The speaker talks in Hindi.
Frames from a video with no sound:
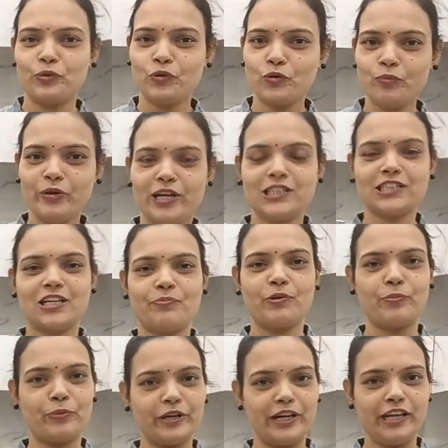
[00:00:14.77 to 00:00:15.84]
टू बी के
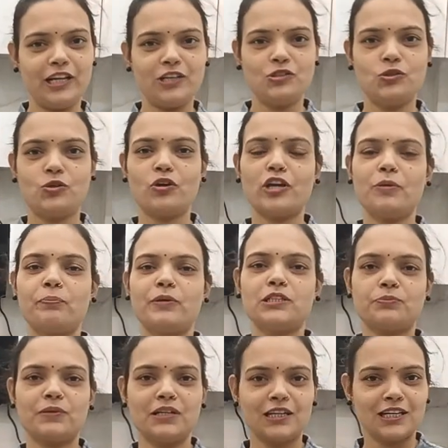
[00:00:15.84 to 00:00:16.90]
प्रॉपर्टी जो कि
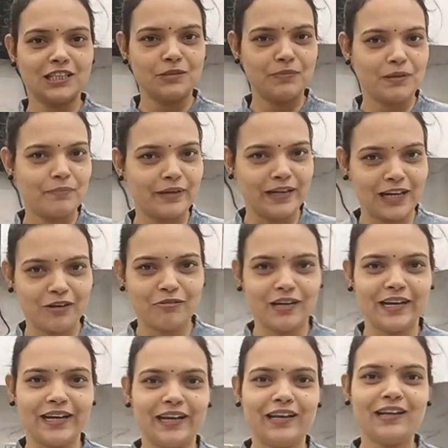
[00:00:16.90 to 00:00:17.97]
55 गज में बना
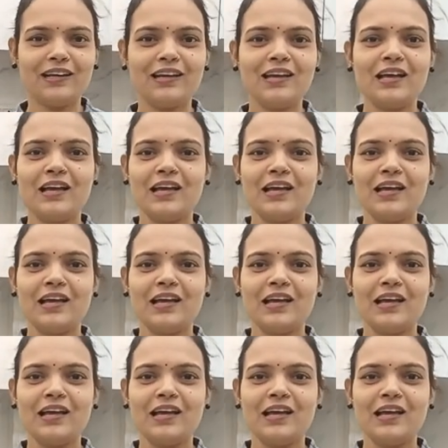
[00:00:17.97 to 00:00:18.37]
हुआ है